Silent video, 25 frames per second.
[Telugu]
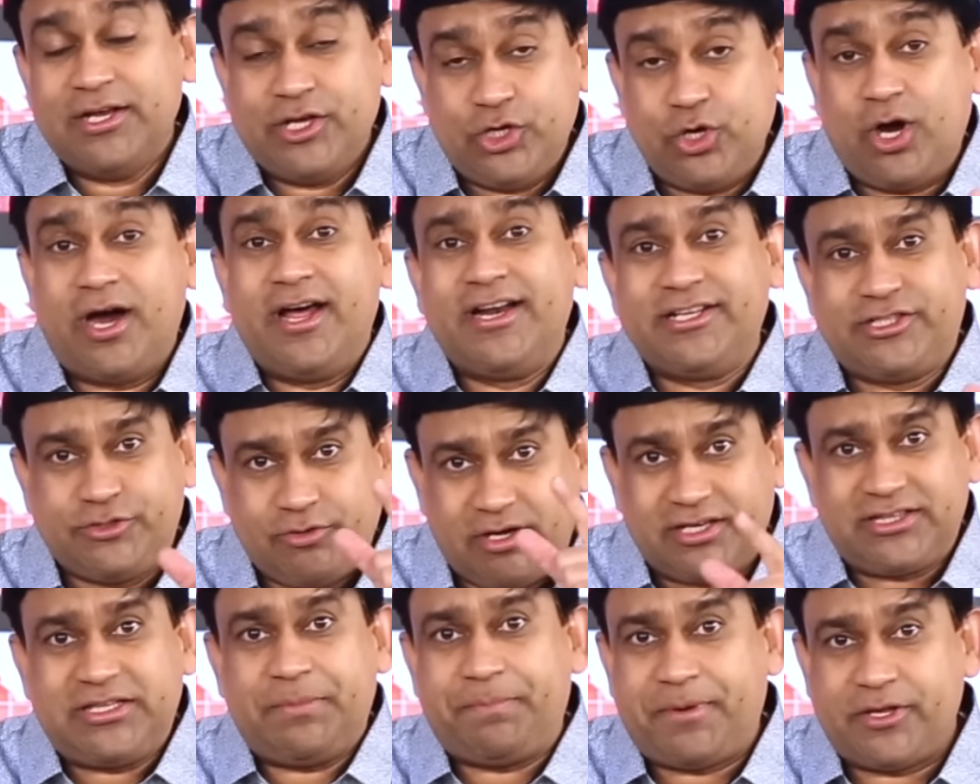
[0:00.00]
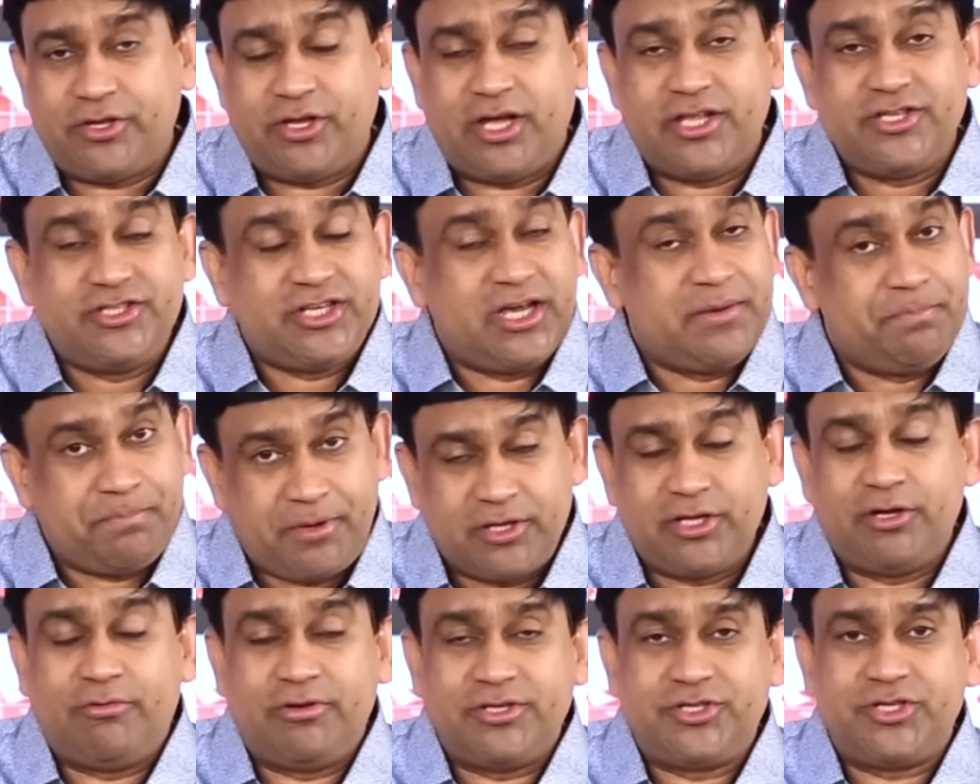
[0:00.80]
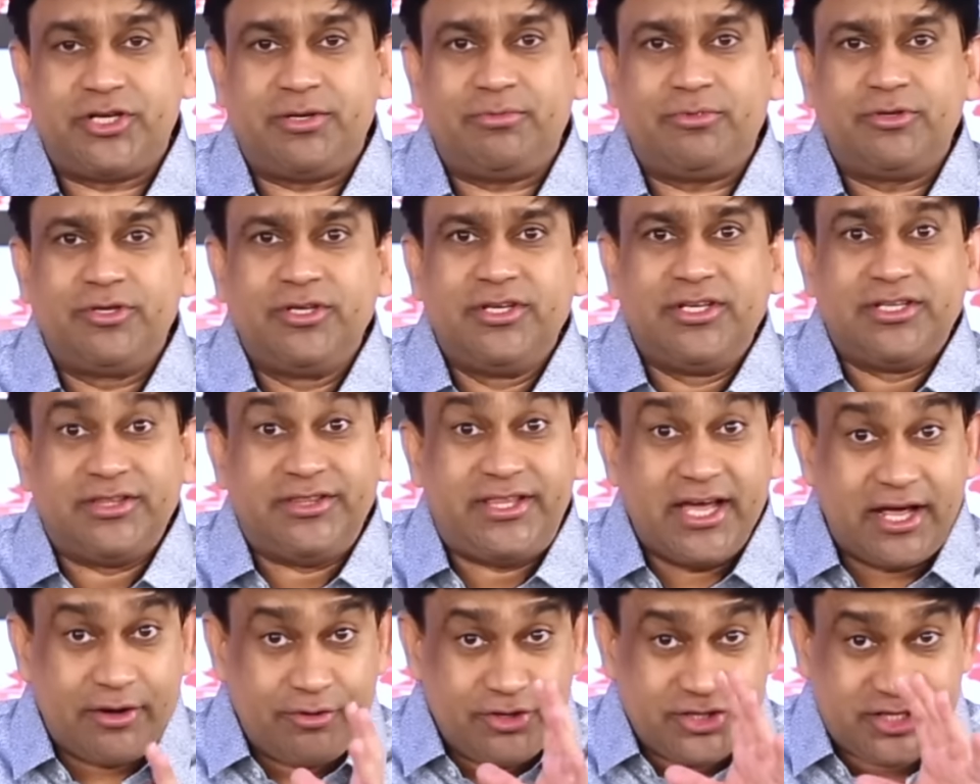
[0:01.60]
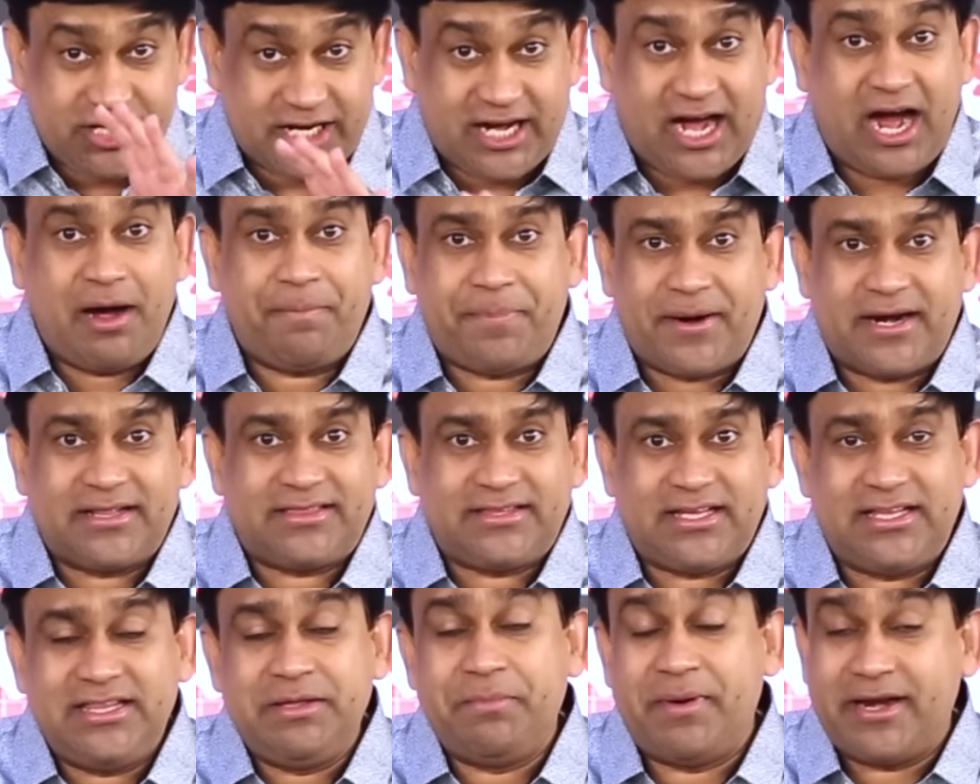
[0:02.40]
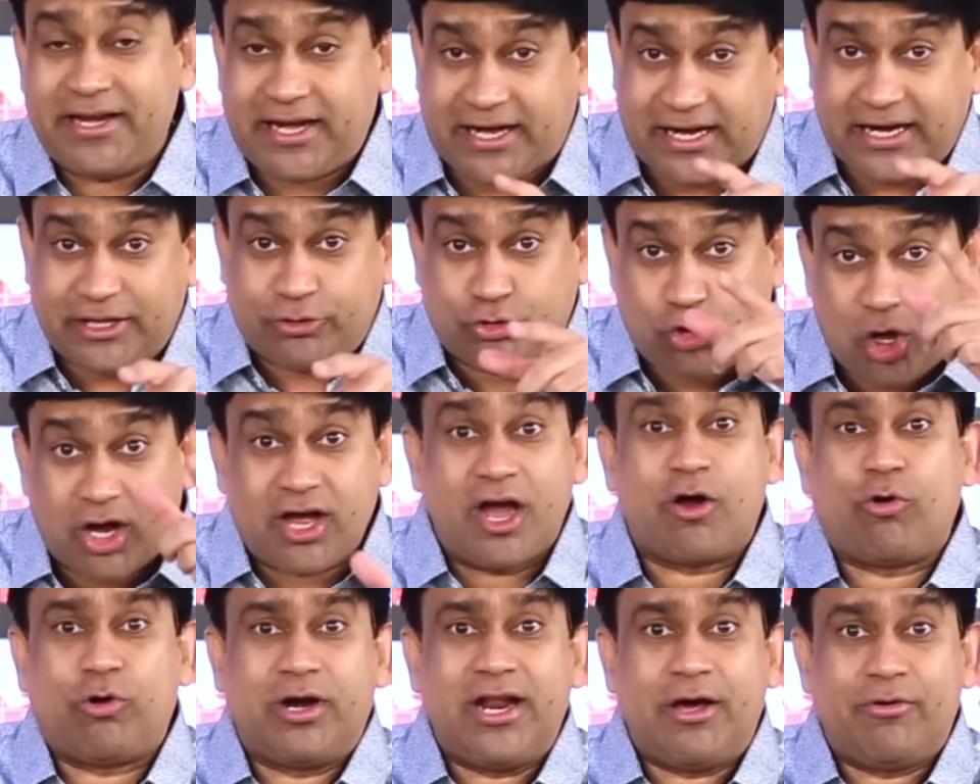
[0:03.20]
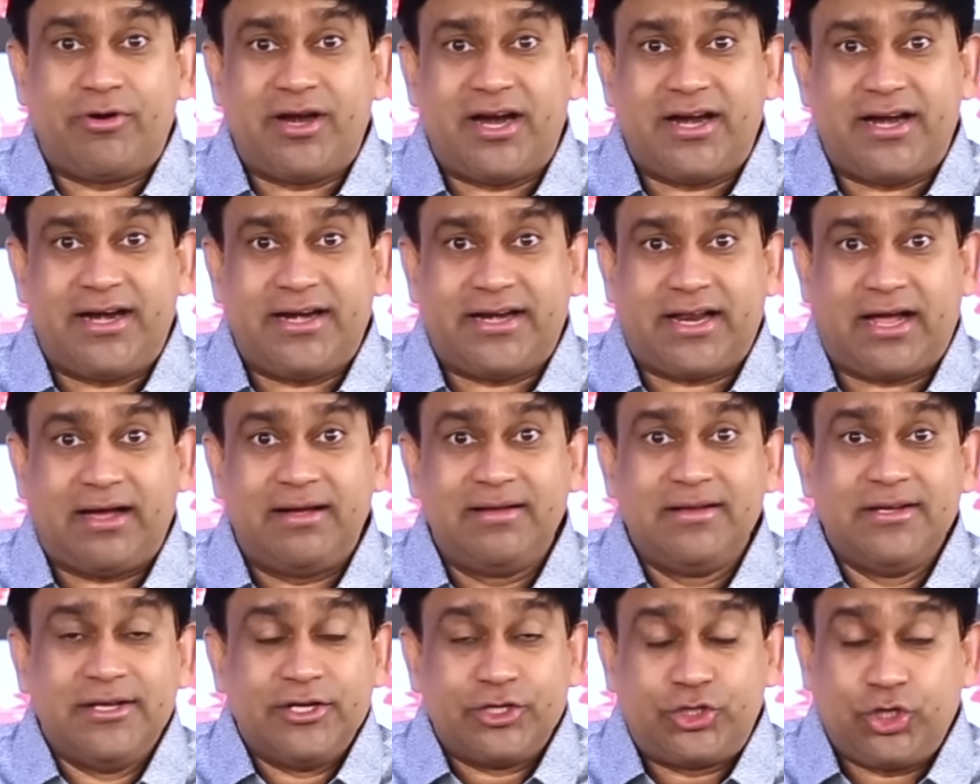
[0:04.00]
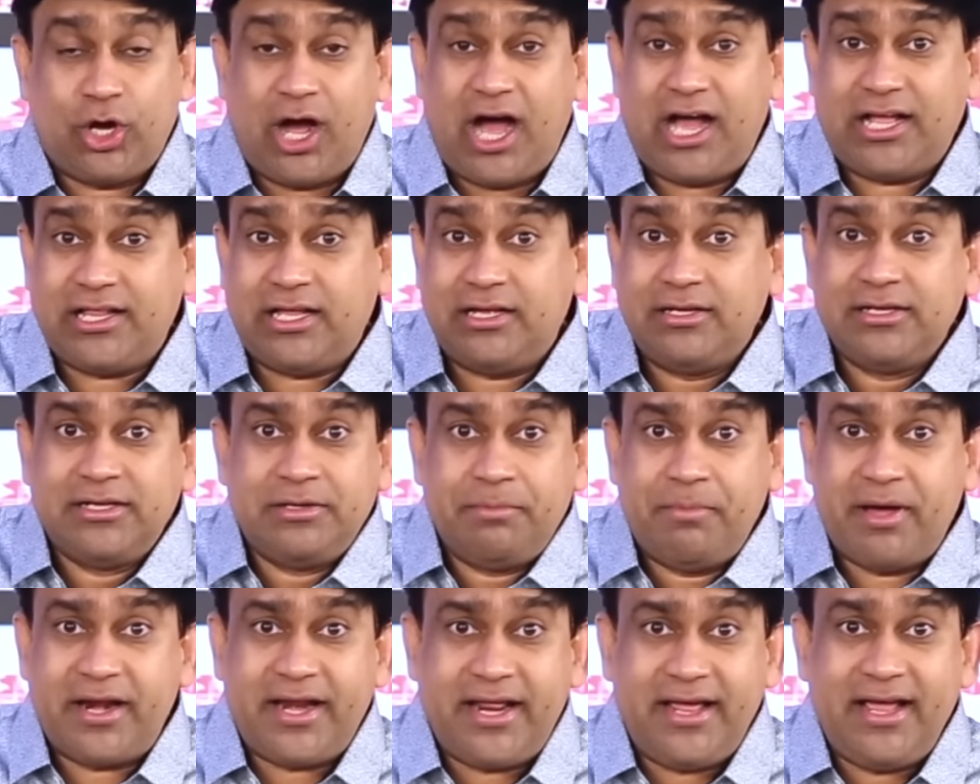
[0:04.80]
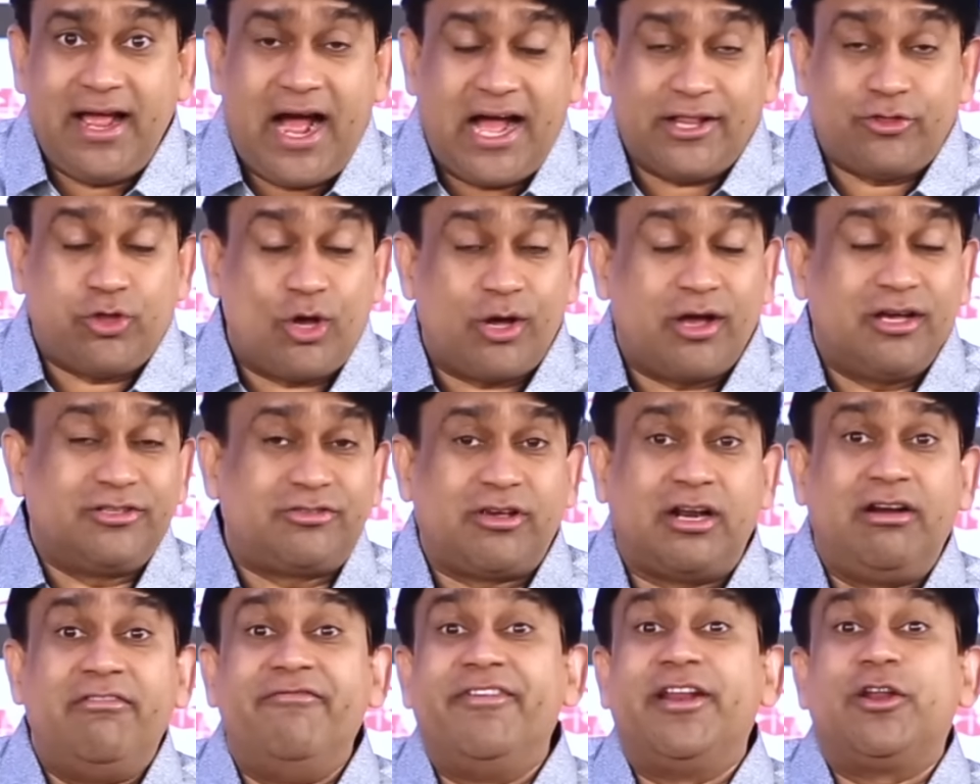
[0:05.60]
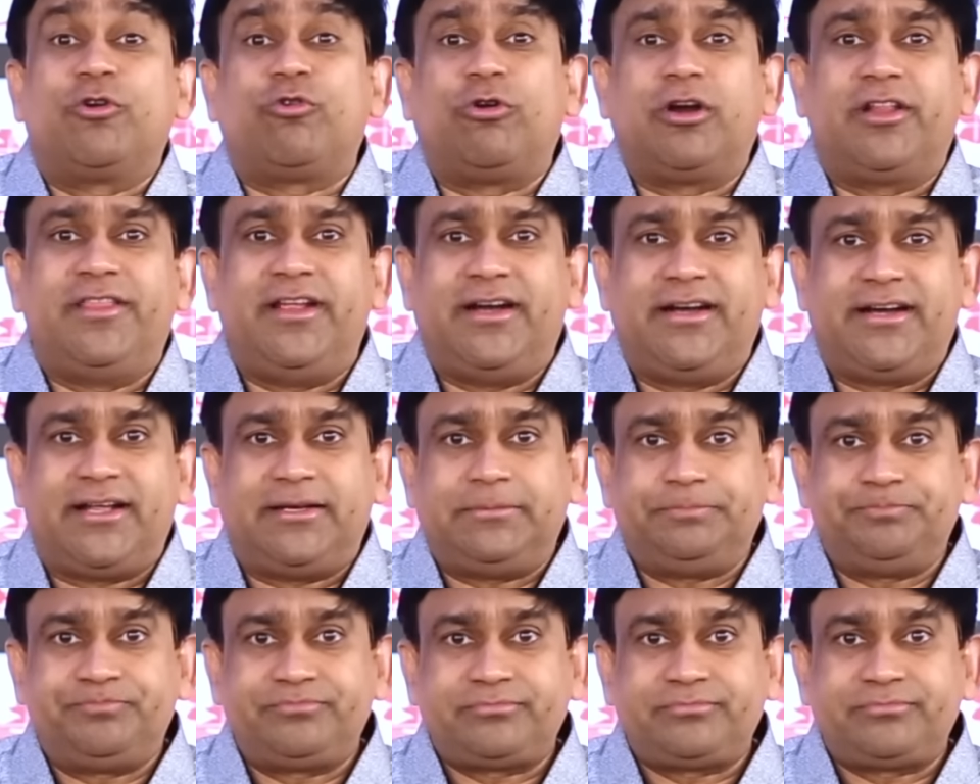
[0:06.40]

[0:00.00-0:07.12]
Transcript: యోహాను స్వార్థ పదో అధ్యాయం పదో వచనం దేని నుంచి కాపాడుతుంది మరి ఇక్కడ దొంగ కూడా ఉన్నాడంట సో మరి ఆ దొంగ స్వరం వినకూడదంట